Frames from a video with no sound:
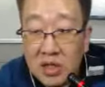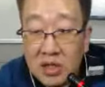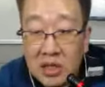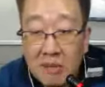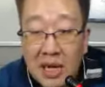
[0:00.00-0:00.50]

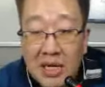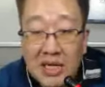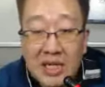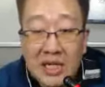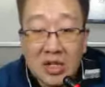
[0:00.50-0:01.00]
네,
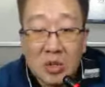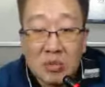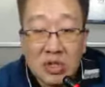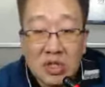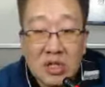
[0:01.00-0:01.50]
많이 이런
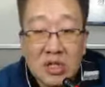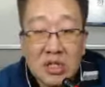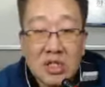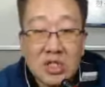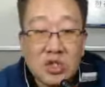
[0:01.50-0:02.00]
어플을
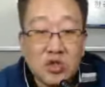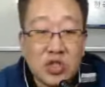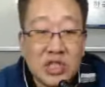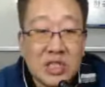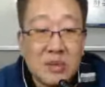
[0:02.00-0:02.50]
쓰고
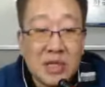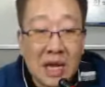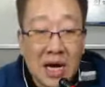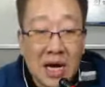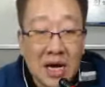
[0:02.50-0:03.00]

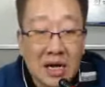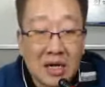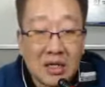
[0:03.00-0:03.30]
있습니다.